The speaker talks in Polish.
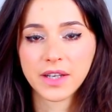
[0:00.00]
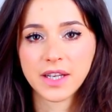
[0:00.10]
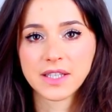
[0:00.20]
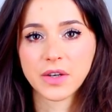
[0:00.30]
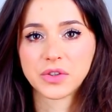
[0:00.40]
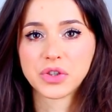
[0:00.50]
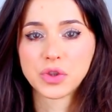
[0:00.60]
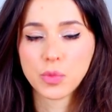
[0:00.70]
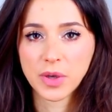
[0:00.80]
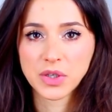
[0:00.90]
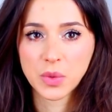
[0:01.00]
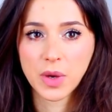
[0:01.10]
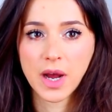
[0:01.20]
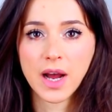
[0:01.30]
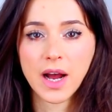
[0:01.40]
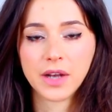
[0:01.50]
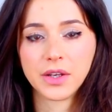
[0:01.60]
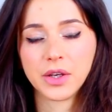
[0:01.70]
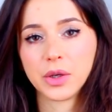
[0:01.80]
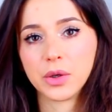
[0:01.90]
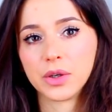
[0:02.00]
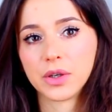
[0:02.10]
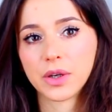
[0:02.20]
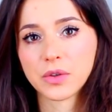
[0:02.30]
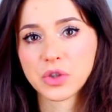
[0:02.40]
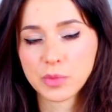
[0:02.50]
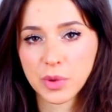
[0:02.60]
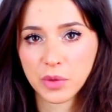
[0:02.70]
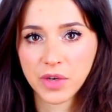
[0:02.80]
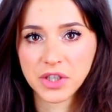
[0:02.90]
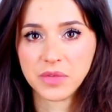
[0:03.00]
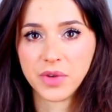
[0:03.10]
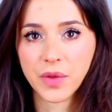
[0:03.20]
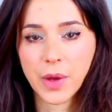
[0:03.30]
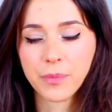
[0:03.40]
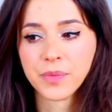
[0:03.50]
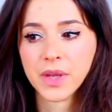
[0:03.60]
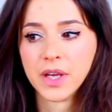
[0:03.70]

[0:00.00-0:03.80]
nie jest jakoś super sucha ani e, jakoś super uwrażliwiona